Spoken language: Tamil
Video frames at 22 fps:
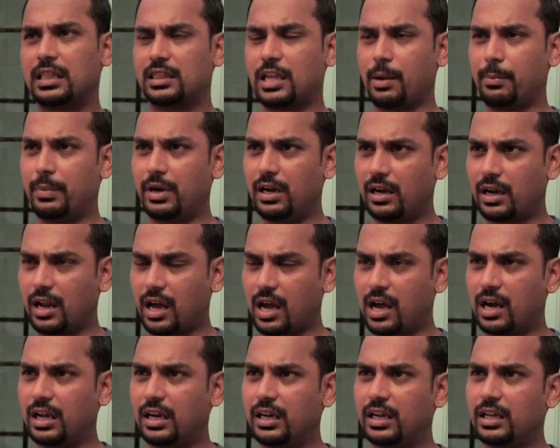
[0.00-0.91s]
தமிழ்
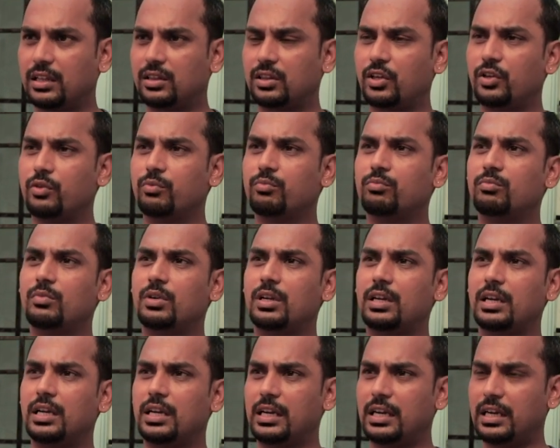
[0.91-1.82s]
நாகரிகத்தையும்
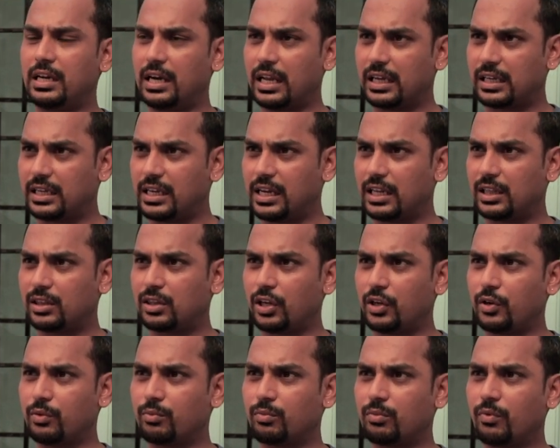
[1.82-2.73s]

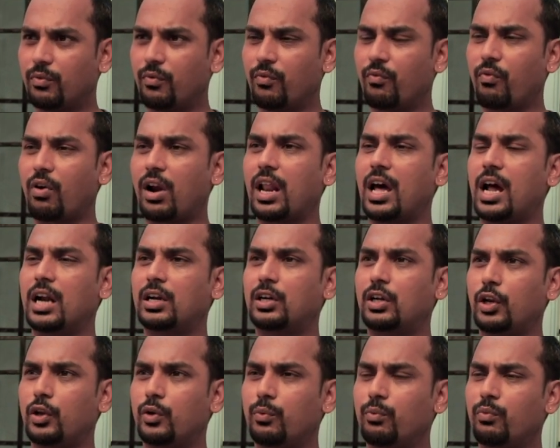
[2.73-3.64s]
இலக்கியத்தையும்
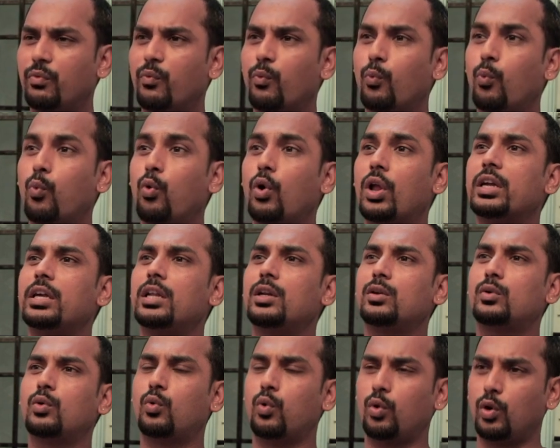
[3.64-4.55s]
வரலாற்றையும்
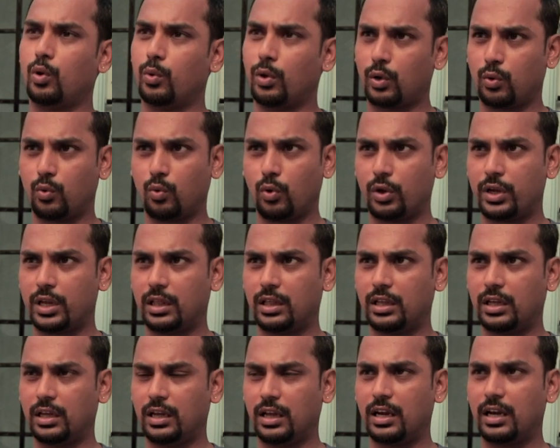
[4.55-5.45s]
உலகிற்கு கொண்டு
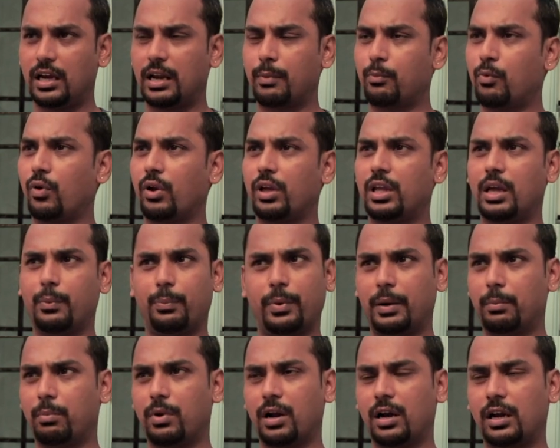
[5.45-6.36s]
வரக்கூடியது நம்மளுடைய
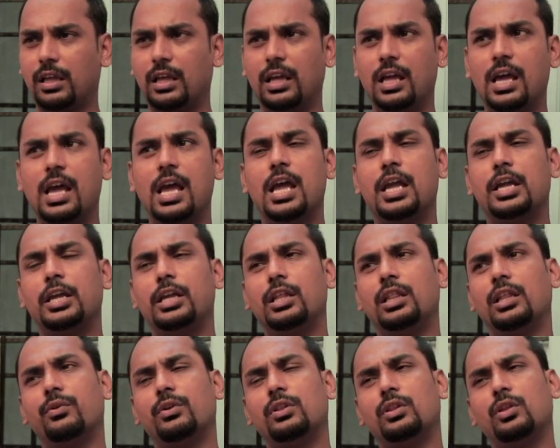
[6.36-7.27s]
பண்பாடு
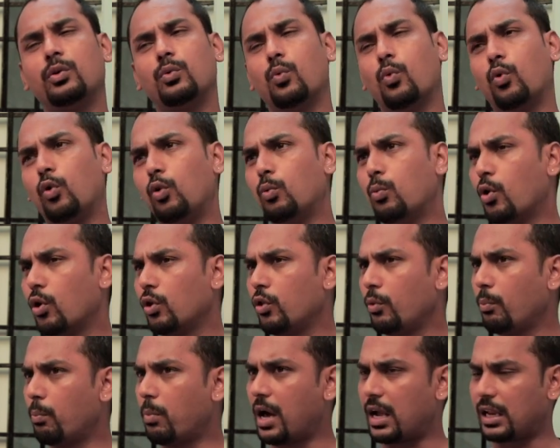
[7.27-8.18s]
இது வந்து
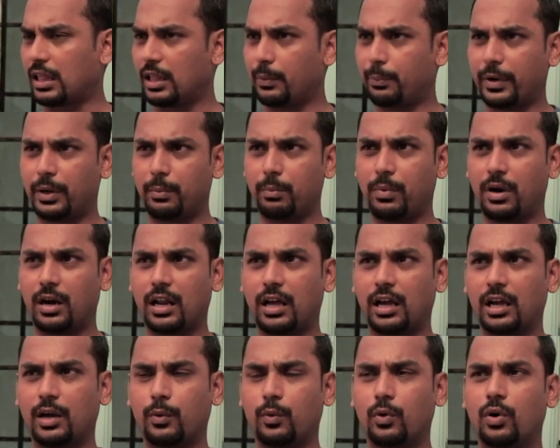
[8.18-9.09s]
ஒருபோதும் பாரத
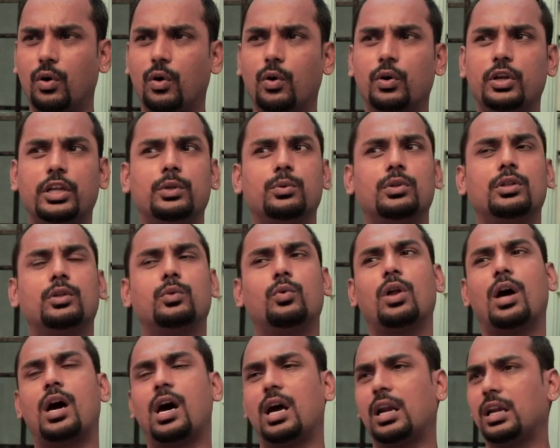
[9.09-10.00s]
பண்பாடாகவோ இது வந்து
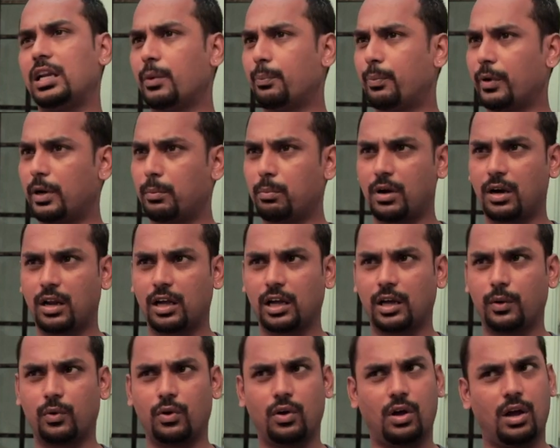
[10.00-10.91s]
ஒரு ஆரிய
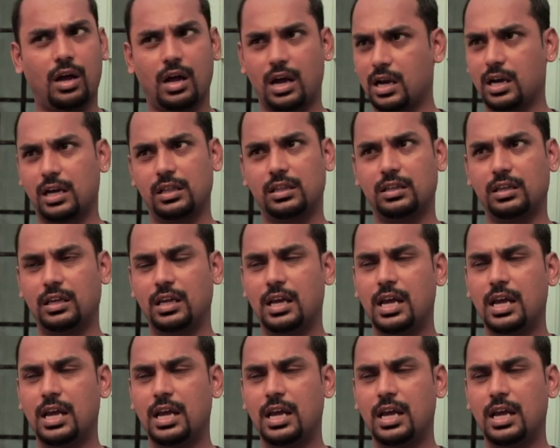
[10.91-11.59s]
பண்பாடாகவோ ஆகாது